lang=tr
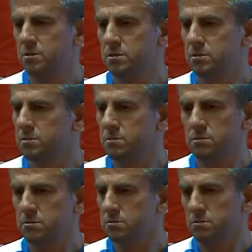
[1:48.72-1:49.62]
E,
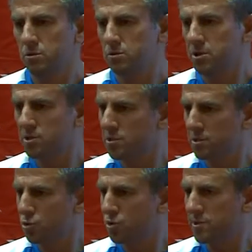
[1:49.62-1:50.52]
onlar için
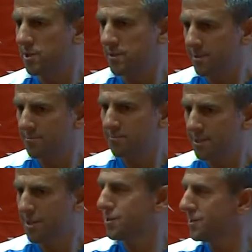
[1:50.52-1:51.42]
de burada zaten
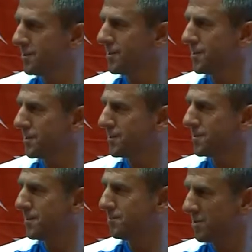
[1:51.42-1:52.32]
daha iyi hale
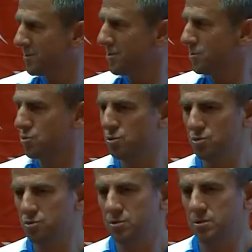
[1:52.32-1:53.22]
getirelim diye
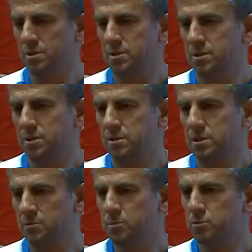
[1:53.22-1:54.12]
çalışıyoruz.
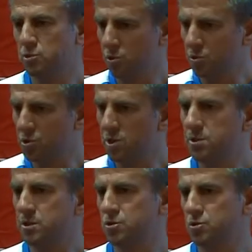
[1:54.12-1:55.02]
Kampımızda oldukça
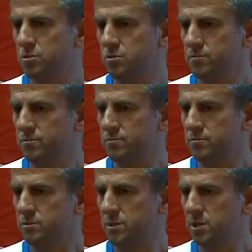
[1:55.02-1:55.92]
iyi geçiyor.
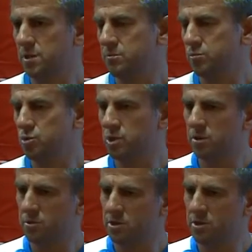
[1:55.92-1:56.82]
Yani
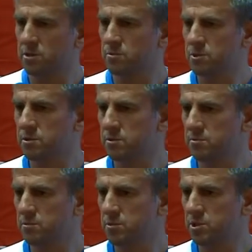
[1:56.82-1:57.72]
Bursa'da başladığımız
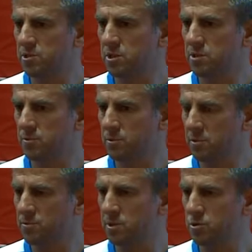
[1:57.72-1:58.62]
birinci etap
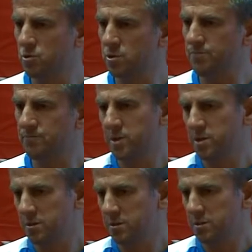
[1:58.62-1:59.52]
kamptan sonra
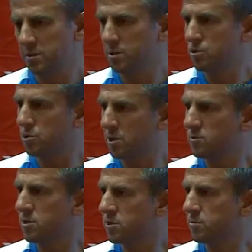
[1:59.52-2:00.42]
ikinci
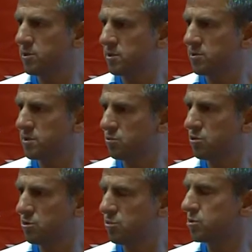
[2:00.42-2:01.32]
dönem çalışmalarımız da
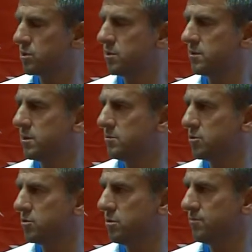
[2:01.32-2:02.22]
burada tüm hızıyla devam
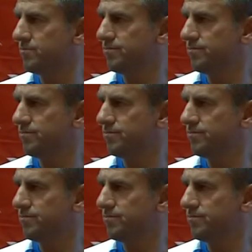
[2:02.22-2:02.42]
ediyor.